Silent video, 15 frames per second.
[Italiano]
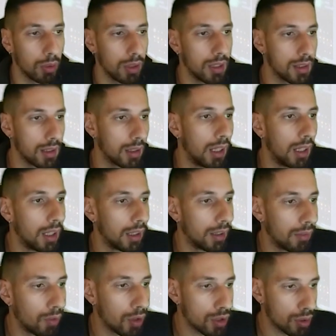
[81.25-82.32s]
quindi se
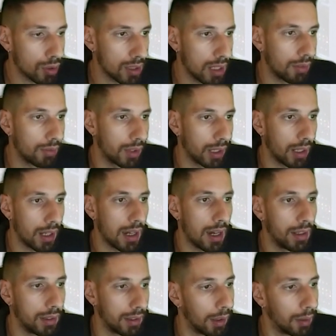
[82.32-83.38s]
nel vostro server
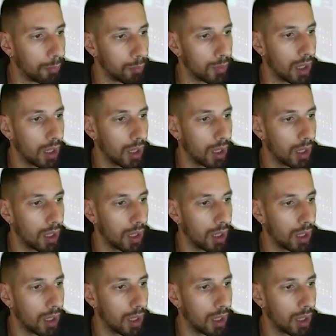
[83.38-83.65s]
create